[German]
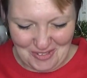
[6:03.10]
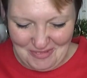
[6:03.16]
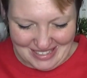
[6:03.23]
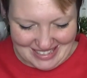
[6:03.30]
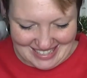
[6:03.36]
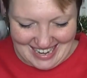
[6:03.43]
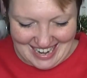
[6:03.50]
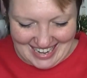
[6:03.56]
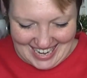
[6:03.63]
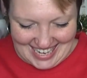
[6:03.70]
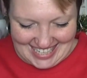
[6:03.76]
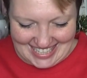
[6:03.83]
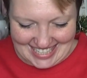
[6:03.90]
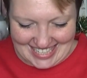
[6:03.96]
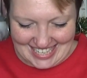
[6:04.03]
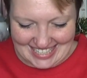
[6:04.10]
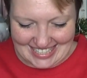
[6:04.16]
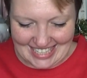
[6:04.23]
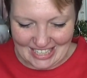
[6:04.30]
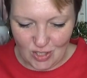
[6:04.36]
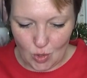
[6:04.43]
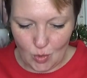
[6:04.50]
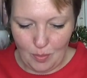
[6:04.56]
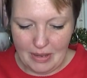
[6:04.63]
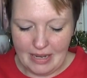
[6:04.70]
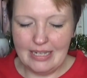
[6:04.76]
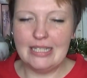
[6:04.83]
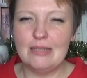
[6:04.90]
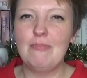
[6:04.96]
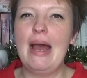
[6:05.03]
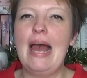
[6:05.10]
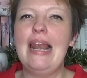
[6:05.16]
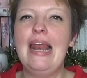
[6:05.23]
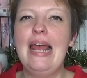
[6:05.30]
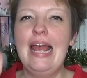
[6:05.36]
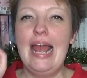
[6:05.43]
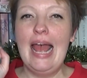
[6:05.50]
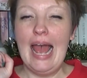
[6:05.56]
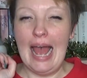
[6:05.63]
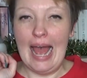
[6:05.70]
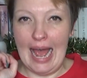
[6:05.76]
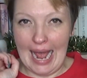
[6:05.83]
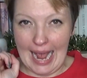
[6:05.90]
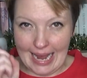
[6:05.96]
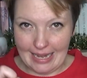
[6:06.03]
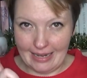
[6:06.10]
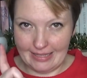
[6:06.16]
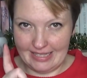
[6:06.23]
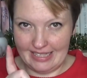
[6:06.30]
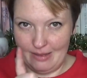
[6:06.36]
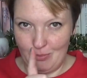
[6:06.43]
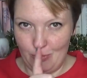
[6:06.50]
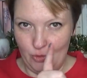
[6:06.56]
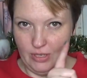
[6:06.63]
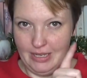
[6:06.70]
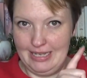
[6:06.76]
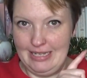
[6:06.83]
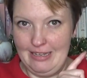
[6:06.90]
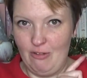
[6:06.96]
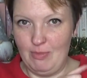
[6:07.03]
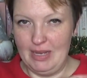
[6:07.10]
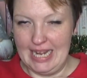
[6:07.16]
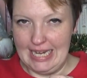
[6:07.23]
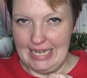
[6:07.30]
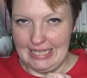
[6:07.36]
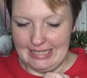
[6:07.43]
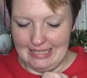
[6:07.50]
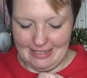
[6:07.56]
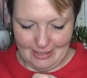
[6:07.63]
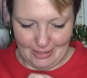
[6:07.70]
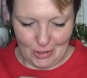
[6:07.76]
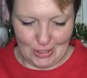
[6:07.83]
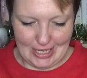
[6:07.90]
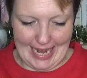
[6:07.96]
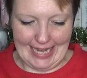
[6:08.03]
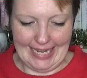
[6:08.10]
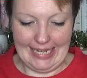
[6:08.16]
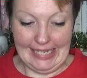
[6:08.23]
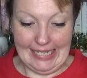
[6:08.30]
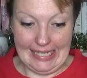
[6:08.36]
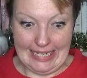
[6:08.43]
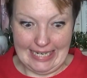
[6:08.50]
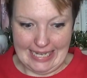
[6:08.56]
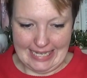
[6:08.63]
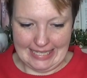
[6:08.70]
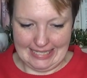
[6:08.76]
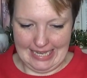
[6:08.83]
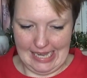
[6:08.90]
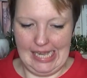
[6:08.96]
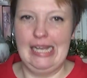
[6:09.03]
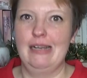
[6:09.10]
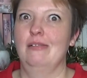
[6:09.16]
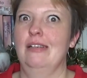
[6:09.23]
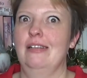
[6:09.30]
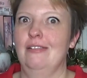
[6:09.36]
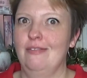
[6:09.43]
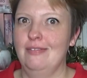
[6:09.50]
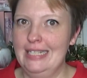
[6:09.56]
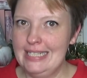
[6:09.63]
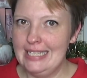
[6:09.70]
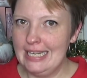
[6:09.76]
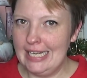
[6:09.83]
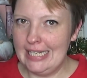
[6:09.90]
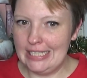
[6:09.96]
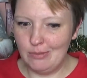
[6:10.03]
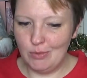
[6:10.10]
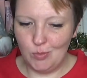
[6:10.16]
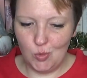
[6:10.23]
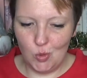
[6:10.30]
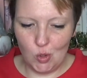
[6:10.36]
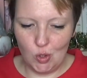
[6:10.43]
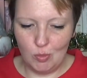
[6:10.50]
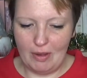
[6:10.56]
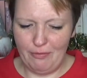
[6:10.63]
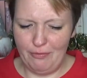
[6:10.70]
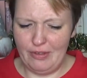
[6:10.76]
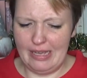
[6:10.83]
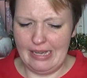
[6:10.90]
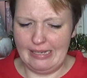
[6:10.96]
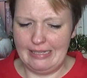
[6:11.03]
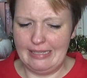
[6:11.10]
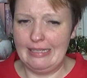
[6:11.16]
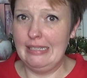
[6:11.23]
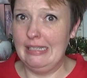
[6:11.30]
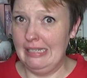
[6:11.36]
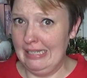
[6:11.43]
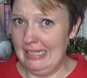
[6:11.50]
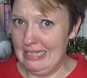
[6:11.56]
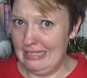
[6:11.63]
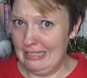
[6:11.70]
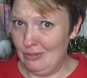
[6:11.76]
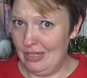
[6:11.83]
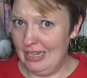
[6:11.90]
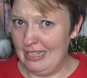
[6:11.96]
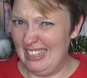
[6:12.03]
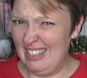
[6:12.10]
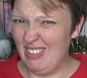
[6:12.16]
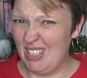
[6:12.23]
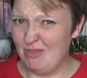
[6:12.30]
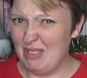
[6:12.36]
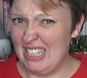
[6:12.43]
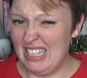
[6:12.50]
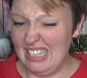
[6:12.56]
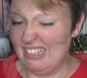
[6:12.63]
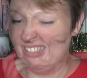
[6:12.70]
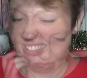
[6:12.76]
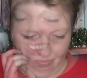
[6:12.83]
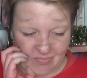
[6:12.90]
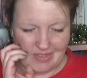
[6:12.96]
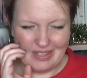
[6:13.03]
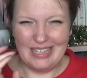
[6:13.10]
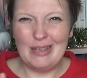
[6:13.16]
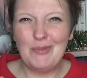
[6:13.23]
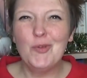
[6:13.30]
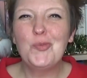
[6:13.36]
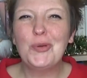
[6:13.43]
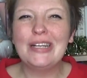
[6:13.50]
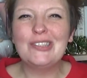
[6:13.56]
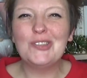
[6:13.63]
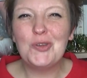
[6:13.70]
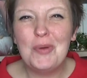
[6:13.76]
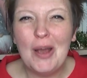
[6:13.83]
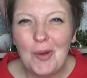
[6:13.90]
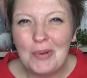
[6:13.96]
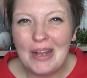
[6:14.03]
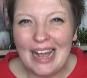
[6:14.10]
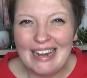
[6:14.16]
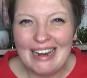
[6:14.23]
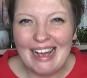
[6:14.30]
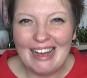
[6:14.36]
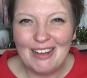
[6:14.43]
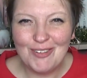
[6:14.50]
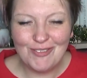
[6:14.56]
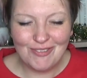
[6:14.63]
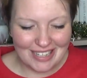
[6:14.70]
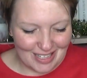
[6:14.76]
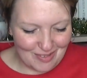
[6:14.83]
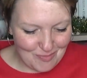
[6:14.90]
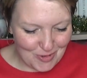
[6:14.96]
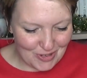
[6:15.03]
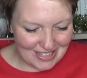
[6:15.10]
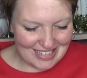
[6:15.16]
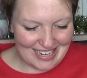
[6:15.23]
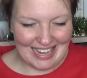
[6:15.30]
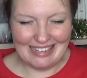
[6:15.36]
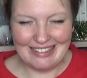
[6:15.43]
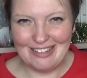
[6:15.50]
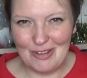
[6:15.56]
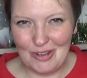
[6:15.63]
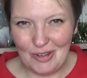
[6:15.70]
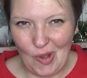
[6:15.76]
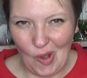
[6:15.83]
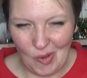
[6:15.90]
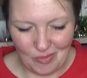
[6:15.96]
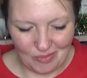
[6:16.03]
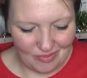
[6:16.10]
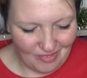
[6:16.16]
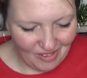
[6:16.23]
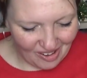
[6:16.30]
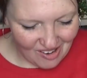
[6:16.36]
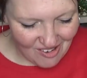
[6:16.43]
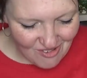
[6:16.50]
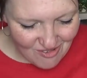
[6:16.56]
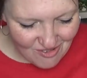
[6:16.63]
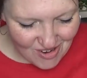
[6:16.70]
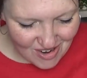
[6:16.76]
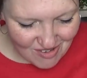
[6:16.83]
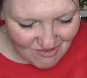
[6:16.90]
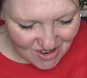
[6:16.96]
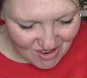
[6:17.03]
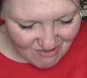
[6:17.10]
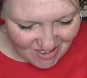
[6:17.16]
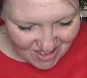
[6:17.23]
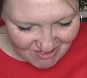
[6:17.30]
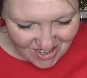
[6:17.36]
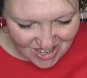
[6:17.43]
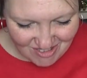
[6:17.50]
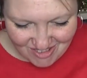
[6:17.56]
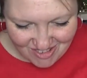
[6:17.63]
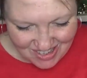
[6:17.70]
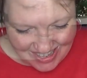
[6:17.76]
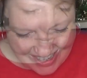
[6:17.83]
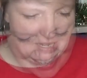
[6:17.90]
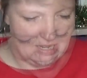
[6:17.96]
ein bisschen erleichtert, dass ich zumindest mal eines der Bücher, die auf meiner Leseliste standen, gelesen habe. Weiter geht's mit Buch Nummer 4 gelesen oder nicht? Was meint ihr? Ich habe übrigens überhaupt keine Ahnung, welche Bücher da jetzt noch kommen. Oh, wow, wow, wow, wow.